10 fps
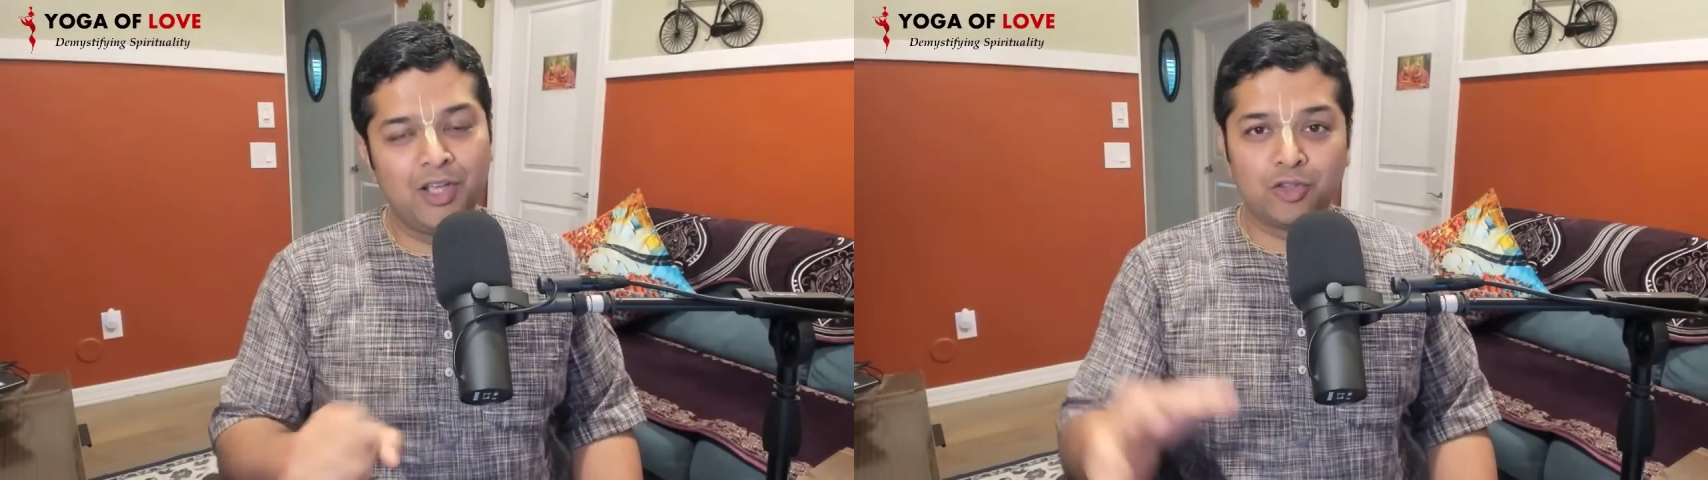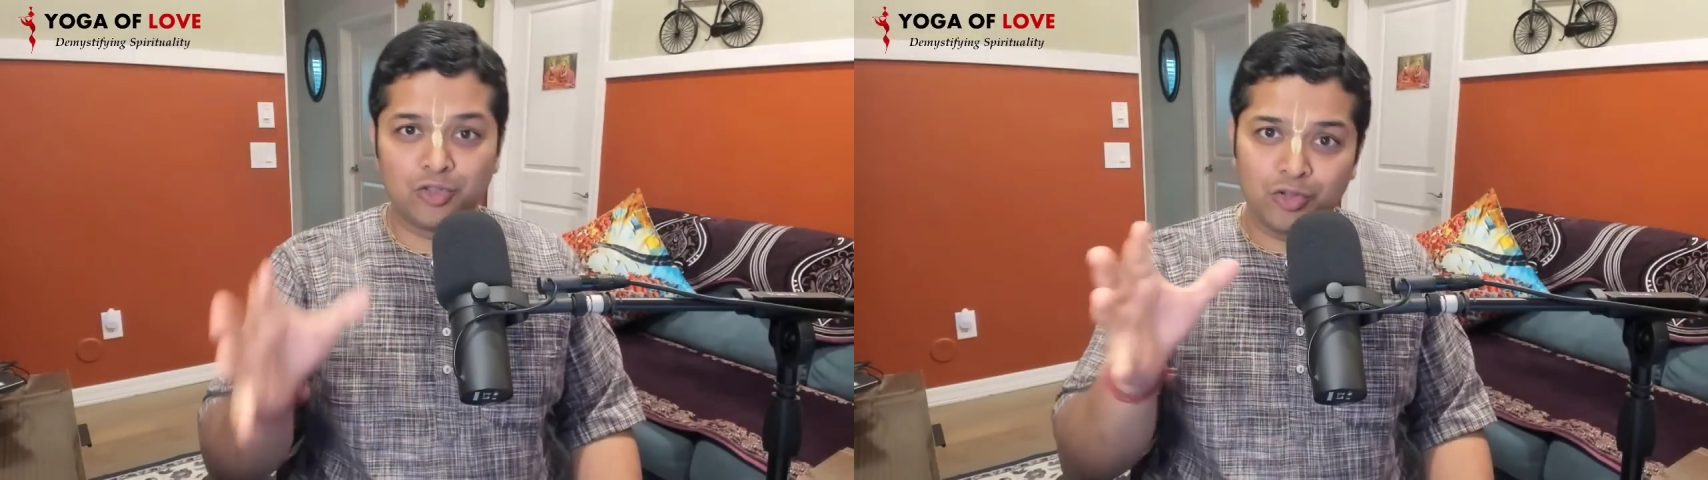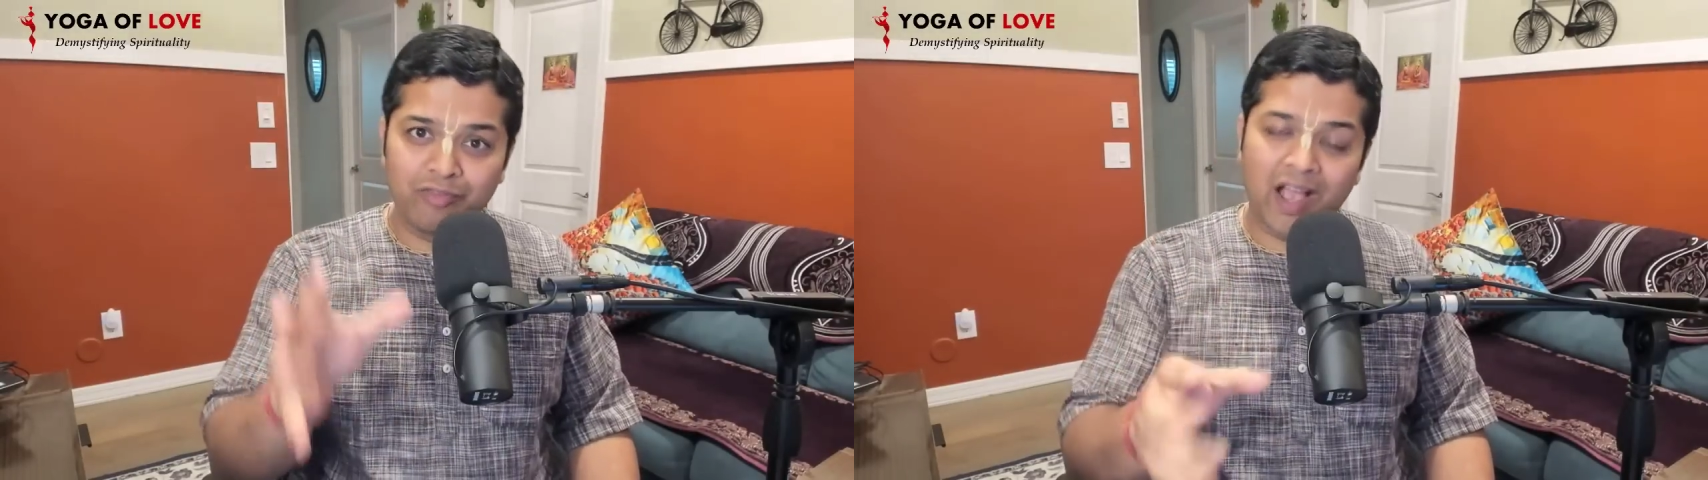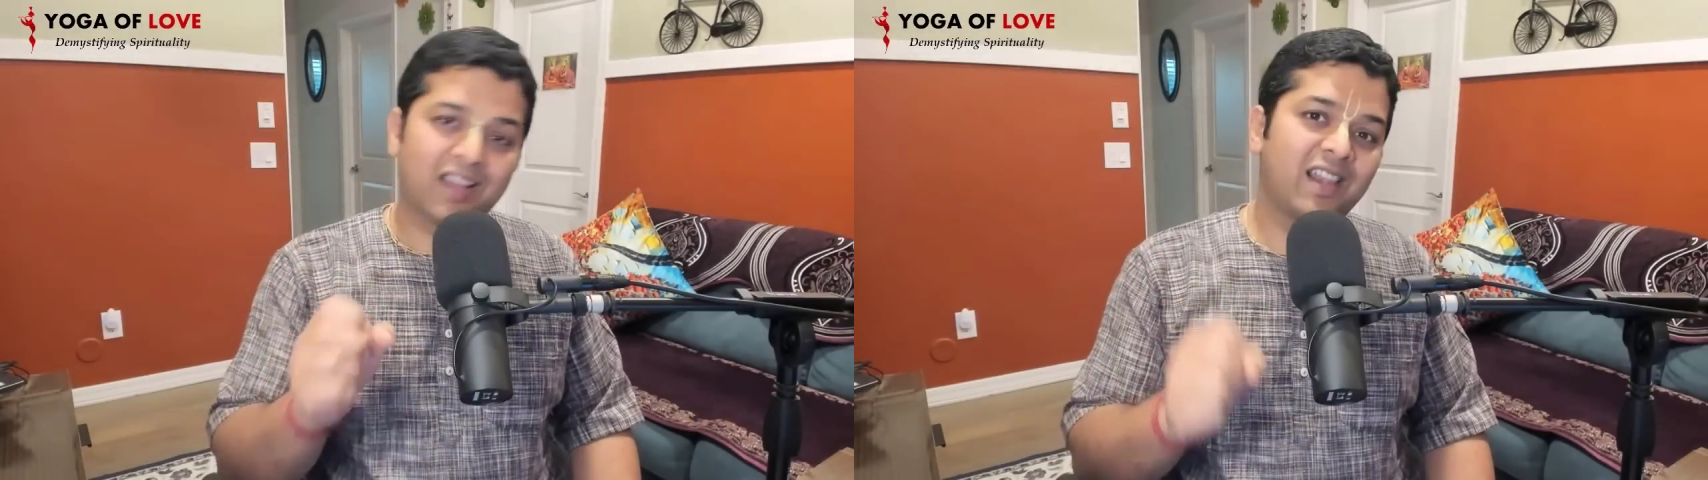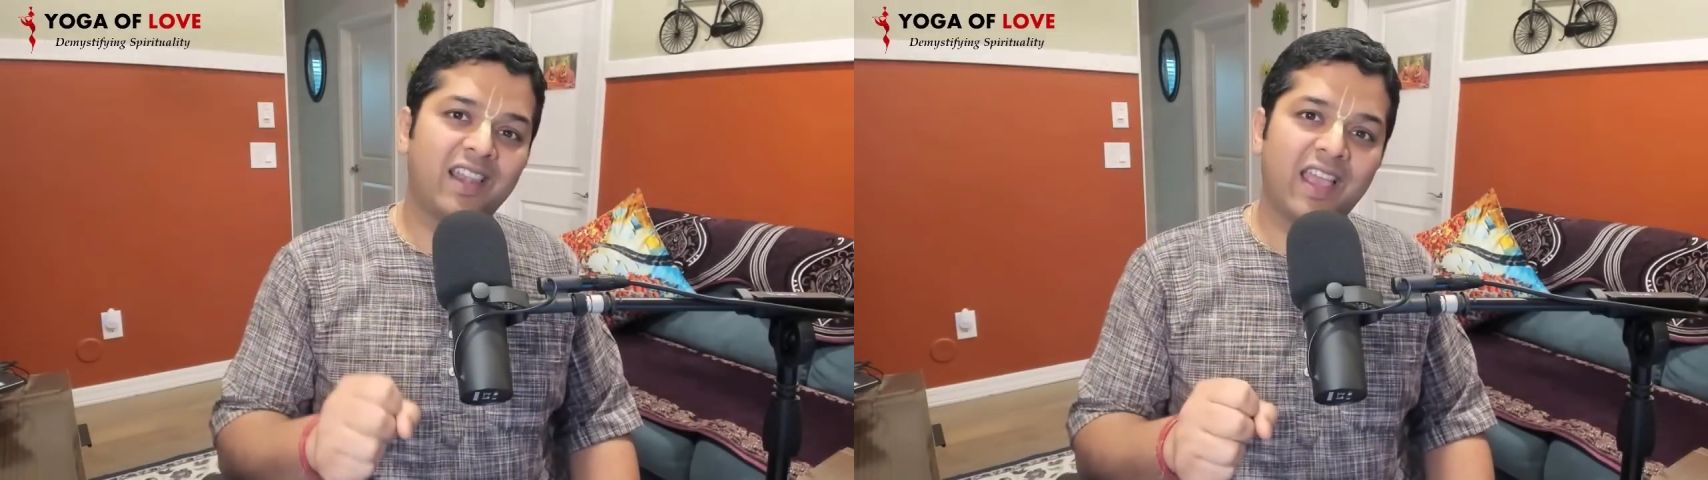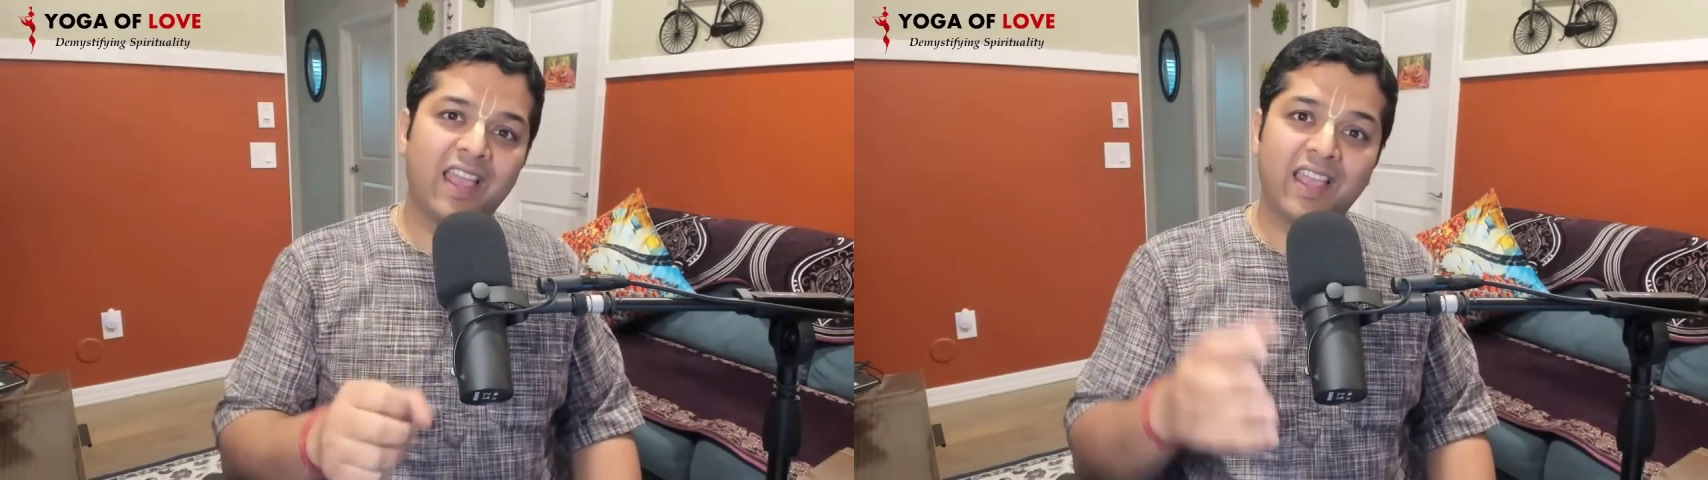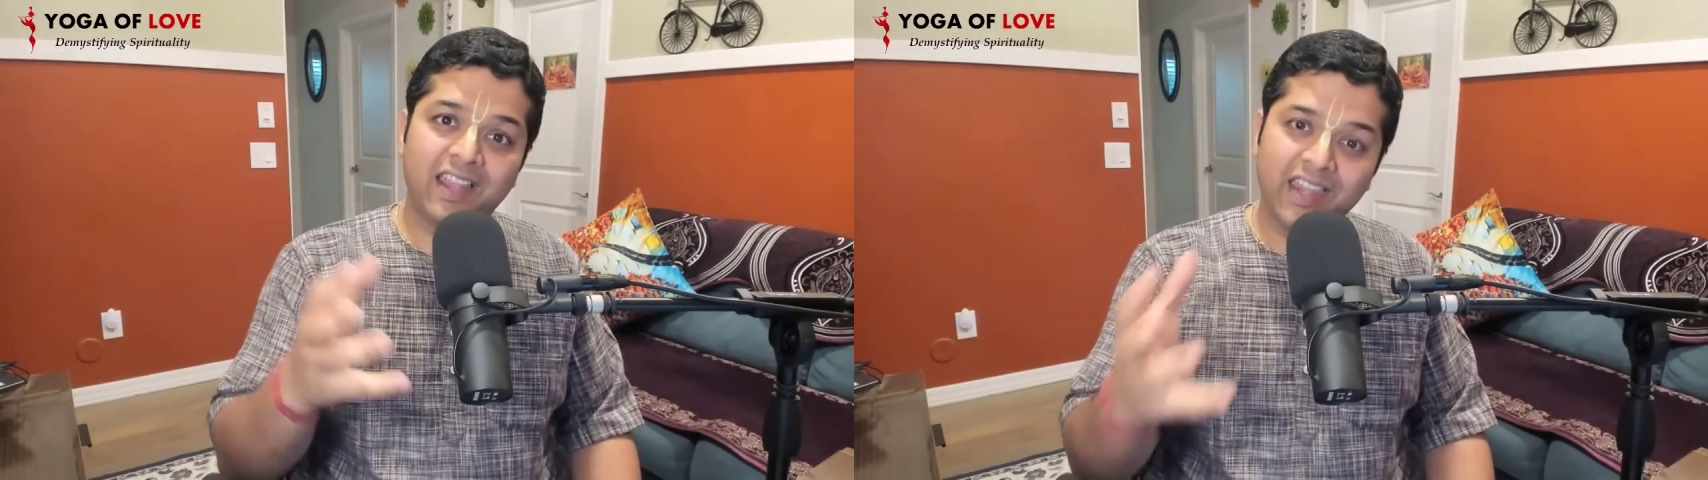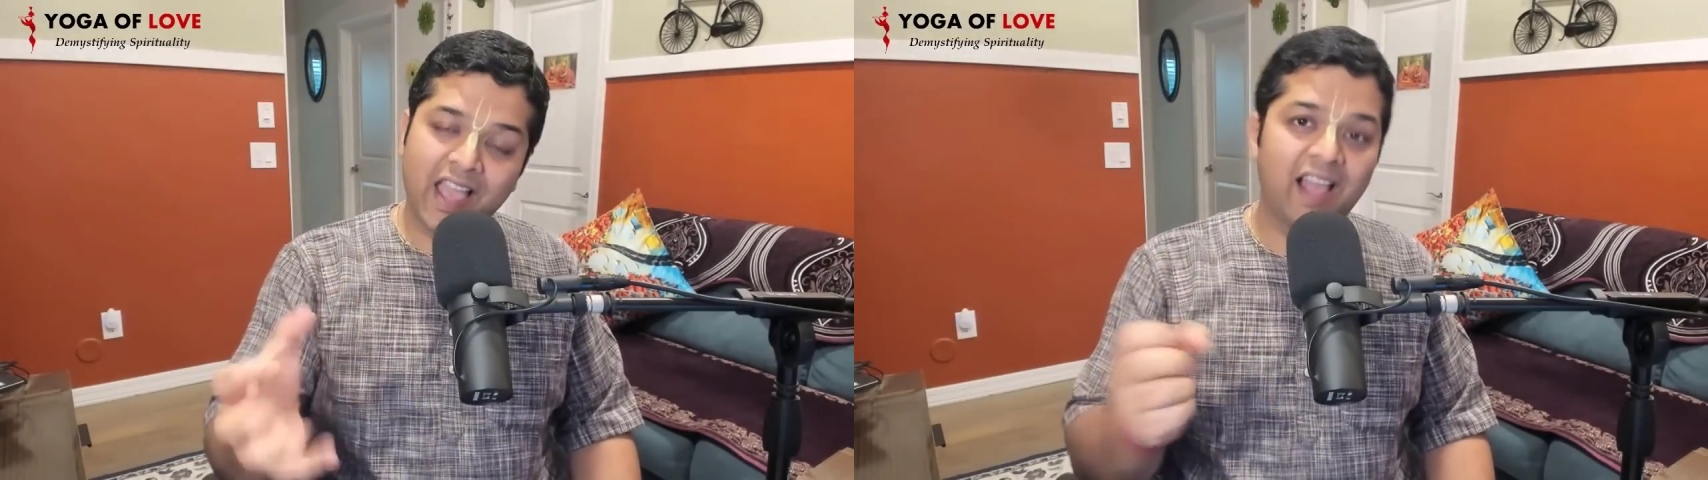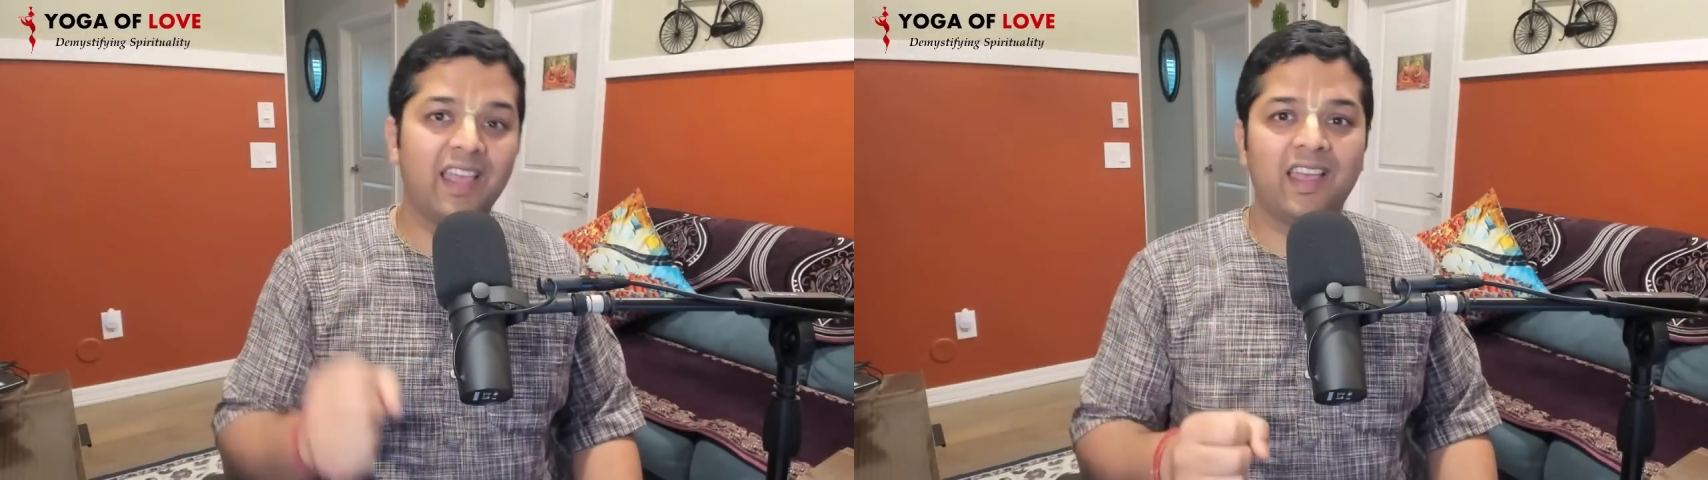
तो जो व्याकरण है न्याय